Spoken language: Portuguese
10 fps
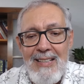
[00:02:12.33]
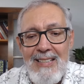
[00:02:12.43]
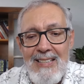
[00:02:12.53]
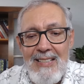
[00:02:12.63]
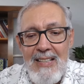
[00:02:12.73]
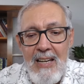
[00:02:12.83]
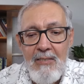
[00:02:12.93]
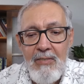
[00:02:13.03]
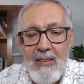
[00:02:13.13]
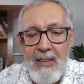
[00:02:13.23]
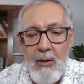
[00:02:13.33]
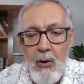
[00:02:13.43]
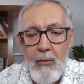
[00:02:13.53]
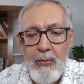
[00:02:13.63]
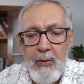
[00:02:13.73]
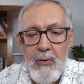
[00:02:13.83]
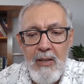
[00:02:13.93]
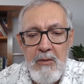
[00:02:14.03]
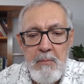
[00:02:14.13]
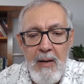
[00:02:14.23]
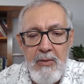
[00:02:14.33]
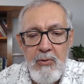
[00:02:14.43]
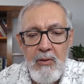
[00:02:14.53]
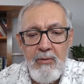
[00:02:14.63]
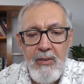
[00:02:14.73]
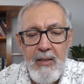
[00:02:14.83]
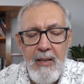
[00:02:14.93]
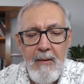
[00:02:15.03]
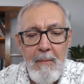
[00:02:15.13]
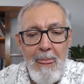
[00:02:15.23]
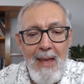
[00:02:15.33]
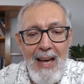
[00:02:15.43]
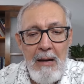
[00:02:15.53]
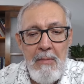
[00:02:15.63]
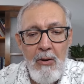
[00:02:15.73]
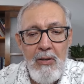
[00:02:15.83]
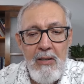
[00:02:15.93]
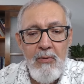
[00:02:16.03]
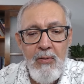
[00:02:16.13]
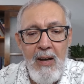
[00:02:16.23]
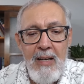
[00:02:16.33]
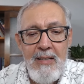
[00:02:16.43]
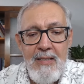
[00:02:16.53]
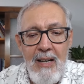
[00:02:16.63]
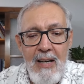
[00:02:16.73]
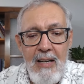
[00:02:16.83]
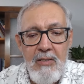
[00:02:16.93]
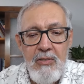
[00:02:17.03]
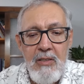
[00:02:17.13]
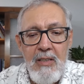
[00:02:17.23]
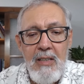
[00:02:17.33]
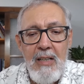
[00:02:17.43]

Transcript: Estevam Teófilo Gaspar de Oliveira, Amauri Ferri Saad,